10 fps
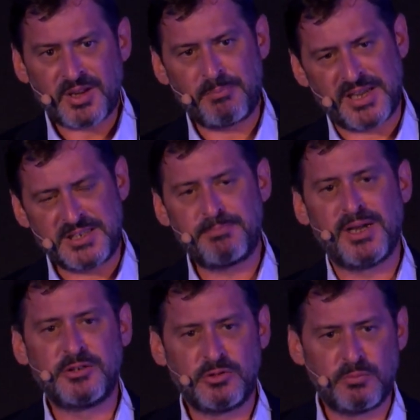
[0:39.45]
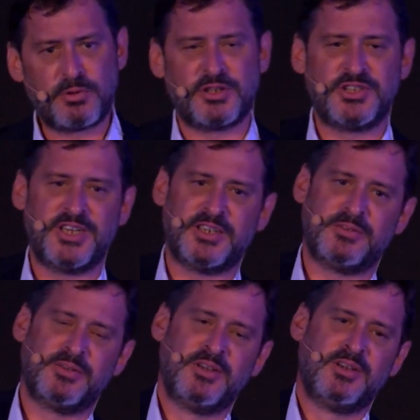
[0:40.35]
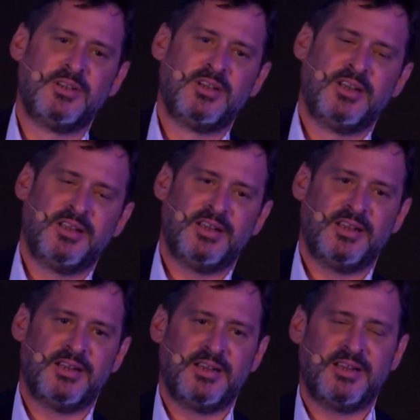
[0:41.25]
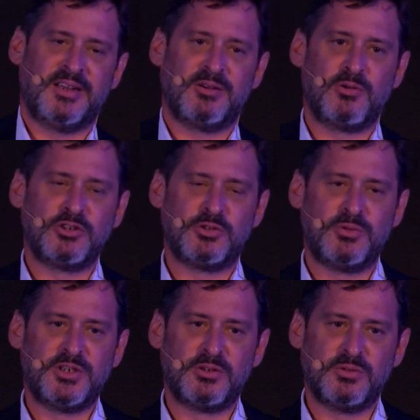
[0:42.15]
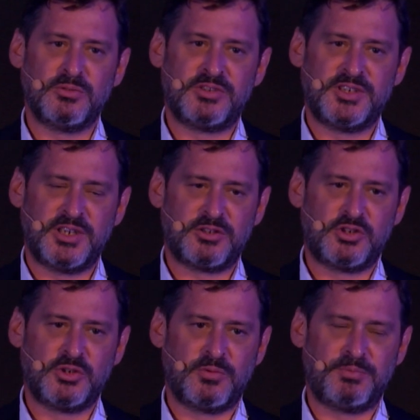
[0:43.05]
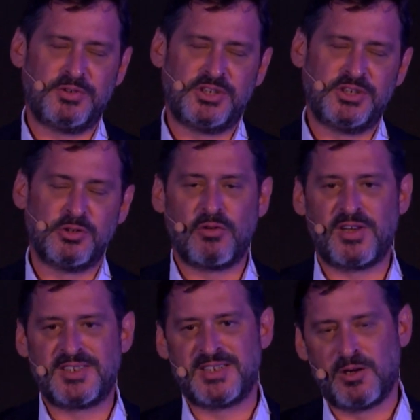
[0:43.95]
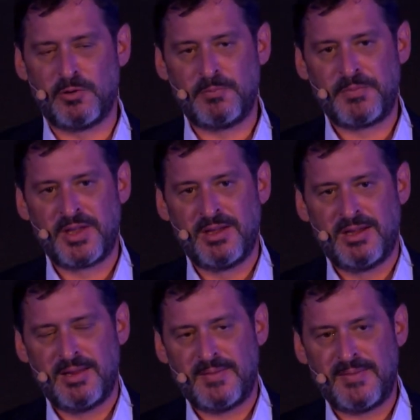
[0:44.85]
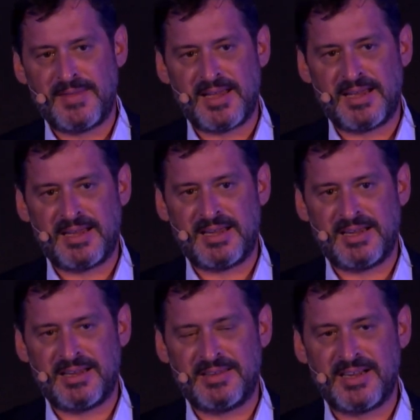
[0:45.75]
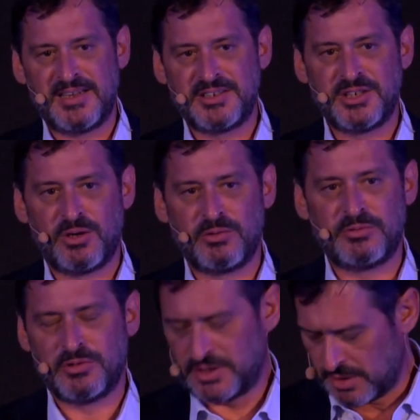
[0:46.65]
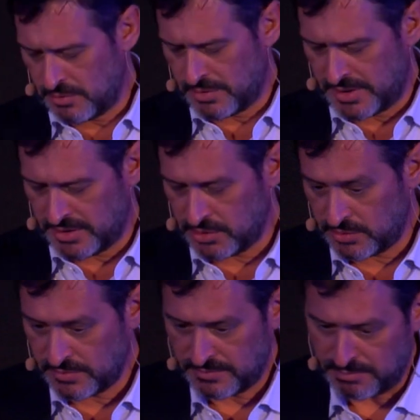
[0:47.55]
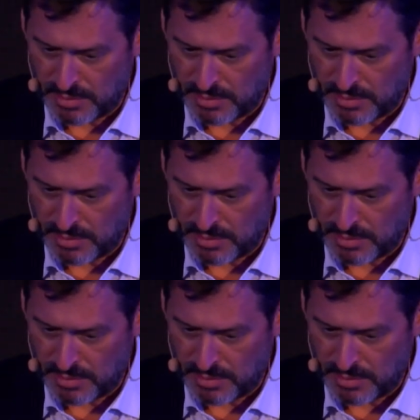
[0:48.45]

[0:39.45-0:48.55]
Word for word: participando de um projeto, é, construindo um centro de, de inovação na, na região do Santo Cristo.